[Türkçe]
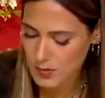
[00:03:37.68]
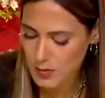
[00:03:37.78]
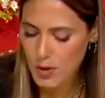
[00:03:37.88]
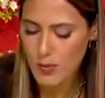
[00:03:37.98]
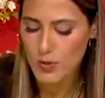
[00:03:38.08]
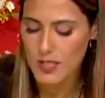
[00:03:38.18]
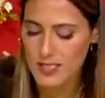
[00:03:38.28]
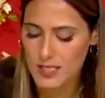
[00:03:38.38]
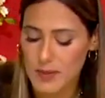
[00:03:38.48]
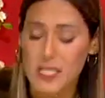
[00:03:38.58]
Şimdi bu
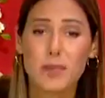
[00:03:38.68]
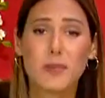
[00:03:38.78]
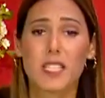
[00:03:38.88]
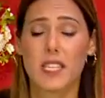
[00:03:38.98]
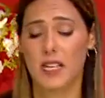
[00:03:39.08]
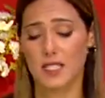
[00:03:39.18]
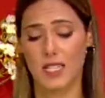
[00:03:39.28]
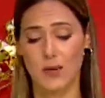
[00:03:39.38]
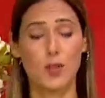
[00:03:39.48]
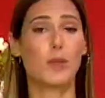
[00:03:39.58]
hamurları da bir 20 dakika
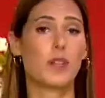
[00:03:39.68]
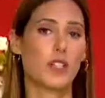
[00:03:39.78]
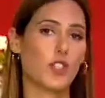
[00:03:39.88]
kadar böyle